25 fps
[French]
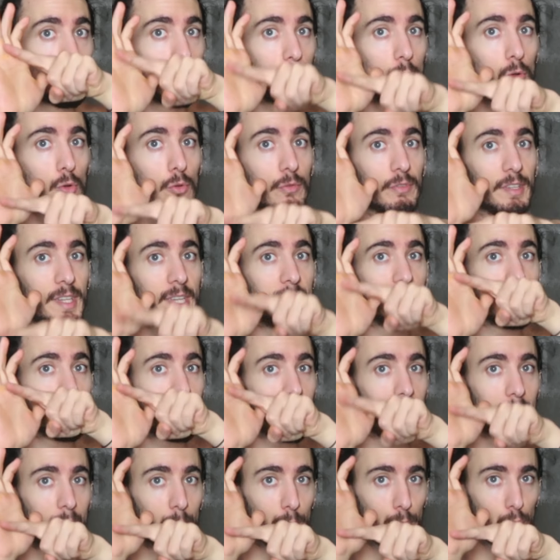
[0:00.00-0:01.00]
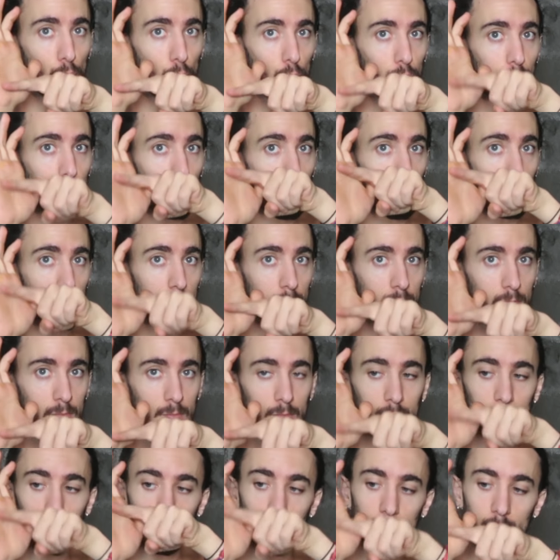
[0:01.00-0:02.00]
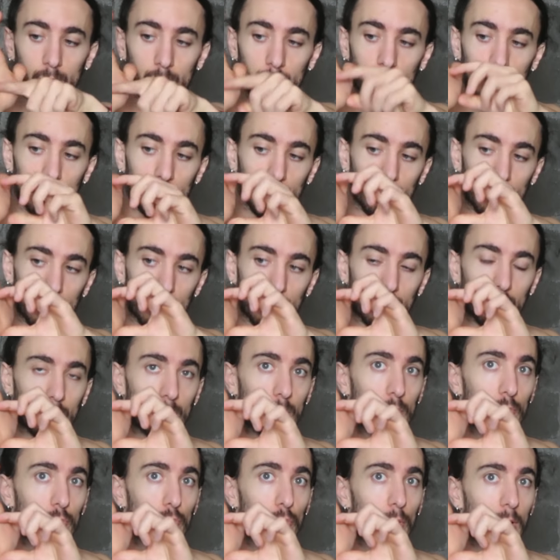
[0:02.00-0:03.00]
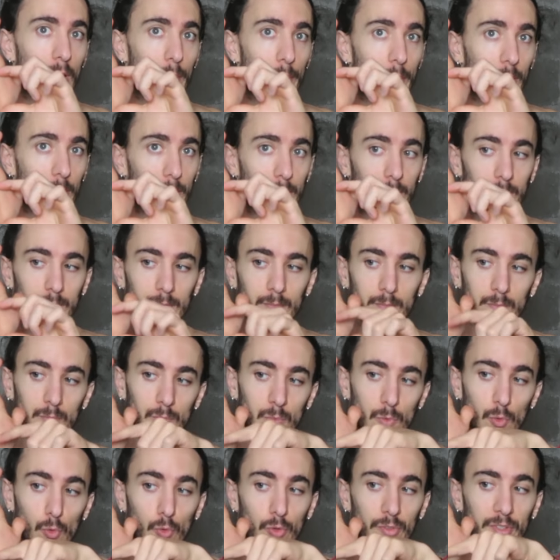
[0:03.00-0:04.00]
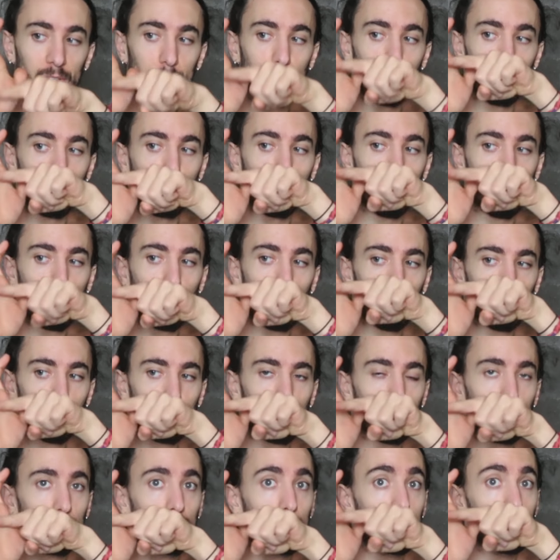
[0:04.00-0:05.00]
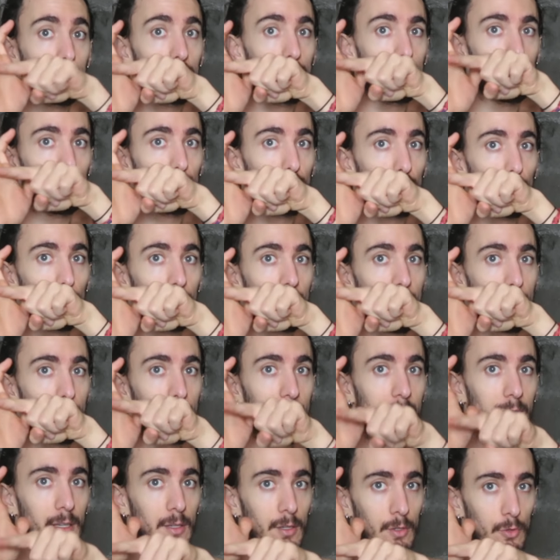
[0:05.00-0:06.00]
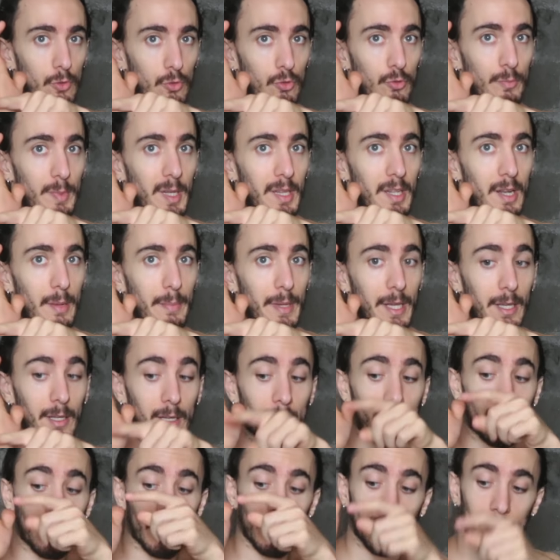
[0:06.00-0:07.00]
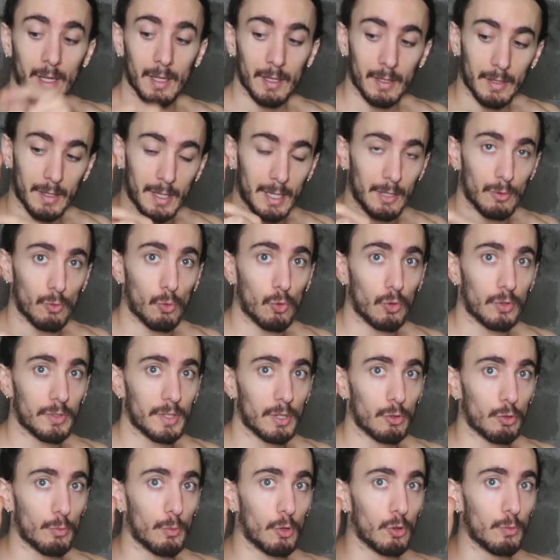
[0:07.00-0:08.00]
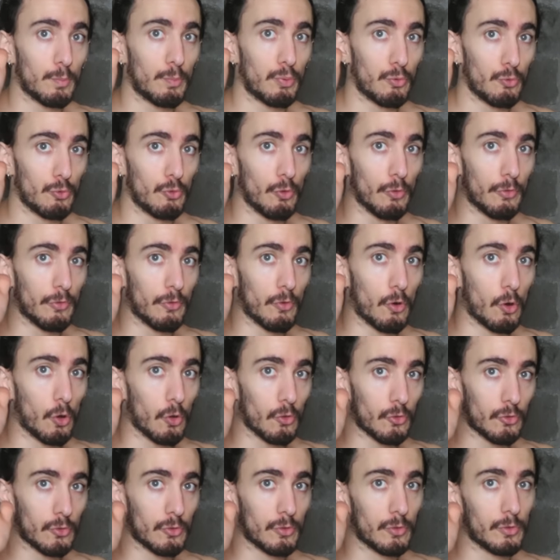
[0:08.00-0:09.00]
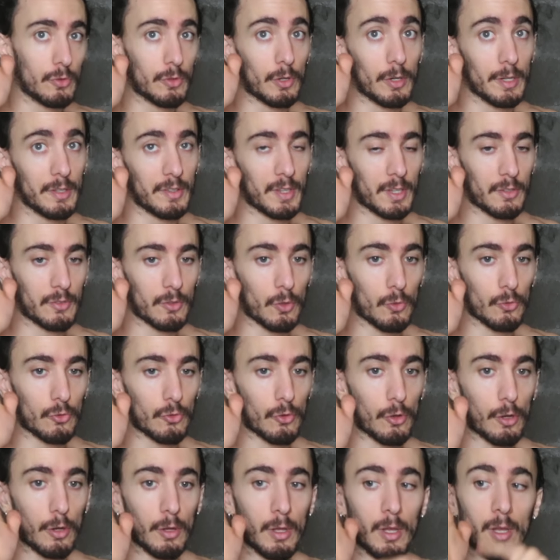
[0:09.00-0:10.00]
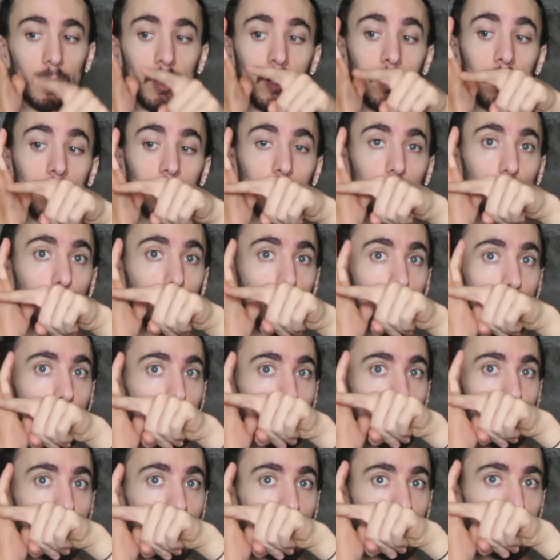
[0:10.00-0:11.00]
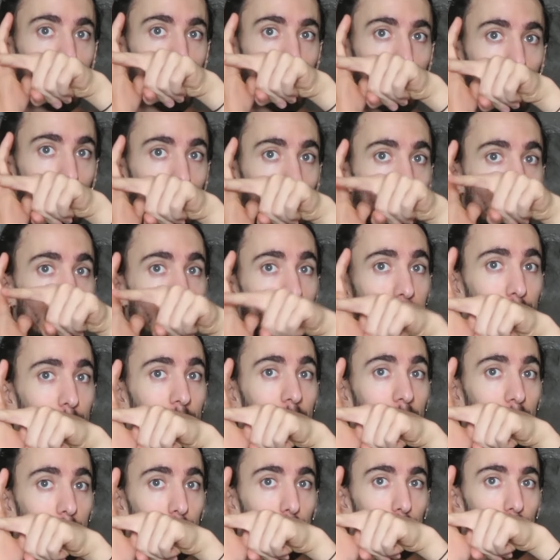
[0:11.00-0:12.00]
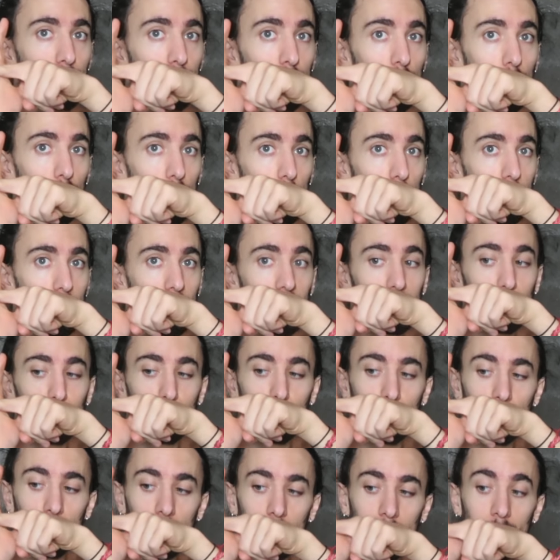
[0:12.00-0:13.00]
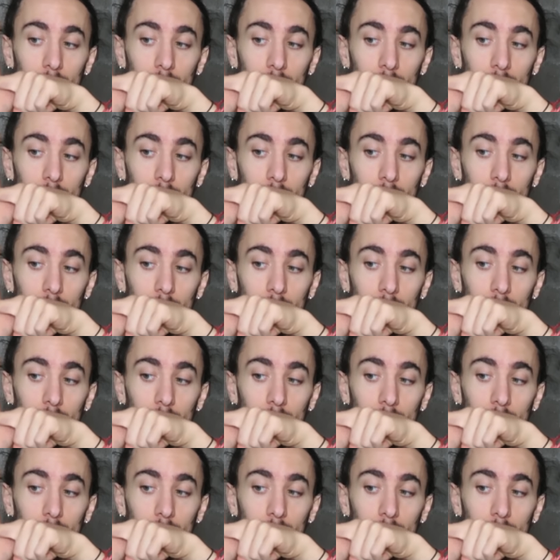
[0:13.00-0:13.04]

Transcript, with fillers: un levier important sur la main. Donc c'est plus proche du haut de la main que du bas de la main. Et donc ça demande plus de force dans les extenseurs. Ce qu'on veut faire c'est prendre un deep grip. Donc un grip